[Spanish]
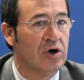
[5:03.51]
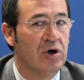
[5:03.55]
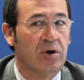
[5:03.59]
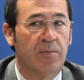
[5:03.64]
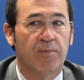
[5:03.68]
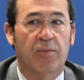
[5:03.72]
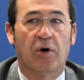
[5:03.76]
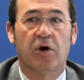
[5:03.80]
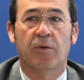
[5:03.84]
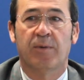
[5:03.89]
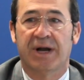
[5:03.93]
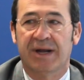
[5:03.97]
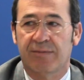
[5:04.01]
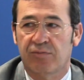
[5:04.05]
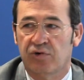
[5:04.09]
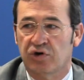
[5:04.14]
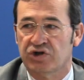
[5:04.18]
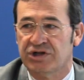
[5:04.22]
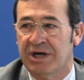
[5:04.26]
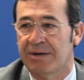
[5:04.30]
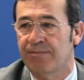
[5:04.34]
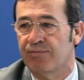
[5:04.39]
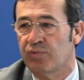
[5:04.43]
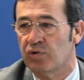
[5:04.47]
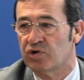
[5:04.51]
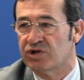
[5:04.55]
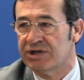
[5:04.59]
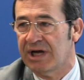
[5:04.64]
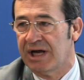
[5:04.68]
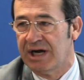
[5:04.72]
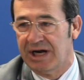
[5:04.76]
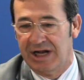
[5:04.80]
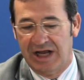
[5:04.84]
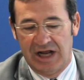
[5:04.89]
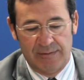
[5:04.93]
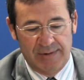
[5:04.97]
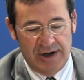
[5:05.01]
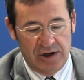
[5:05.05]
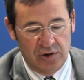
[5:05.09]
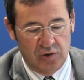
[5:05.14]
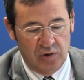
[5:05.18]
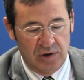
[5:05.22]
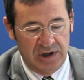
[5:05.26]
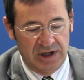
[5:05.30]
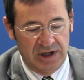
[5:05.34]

volveremos a impulsar el banco de